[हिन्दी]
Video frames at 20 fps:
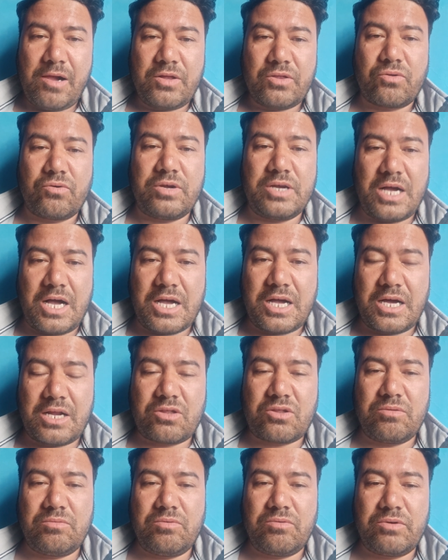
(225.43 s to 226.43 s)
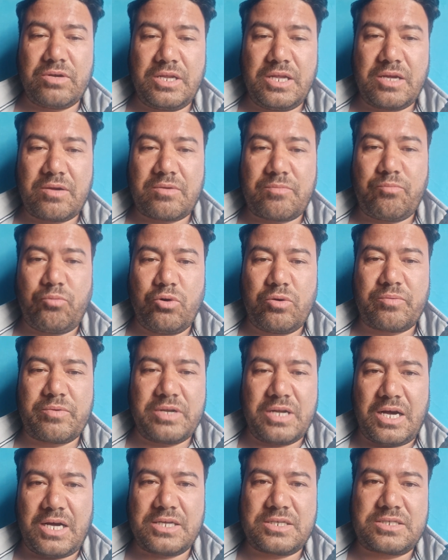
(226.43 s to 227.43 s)
तो अगर तुम लोगों ने प्रूफ
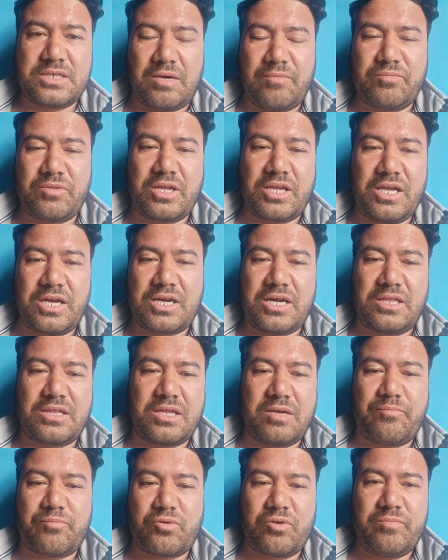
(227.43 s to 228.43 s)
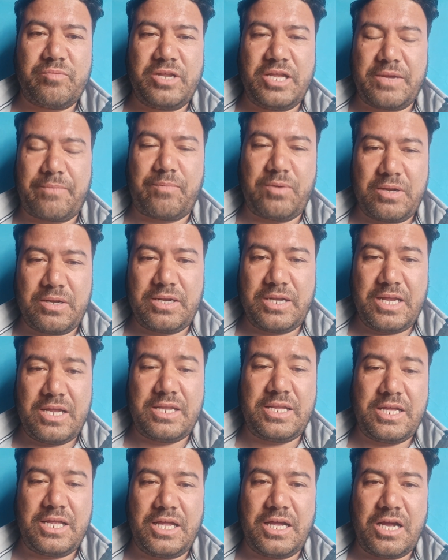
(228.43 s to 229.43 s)
आज शाम तक या कल तक प्रूफ नहीं फिर नहीं
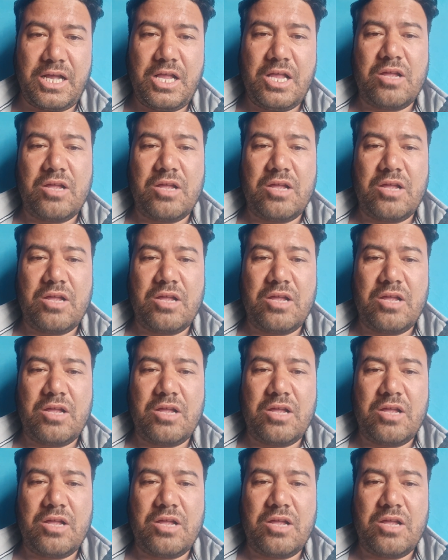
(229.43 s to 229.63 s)
दिया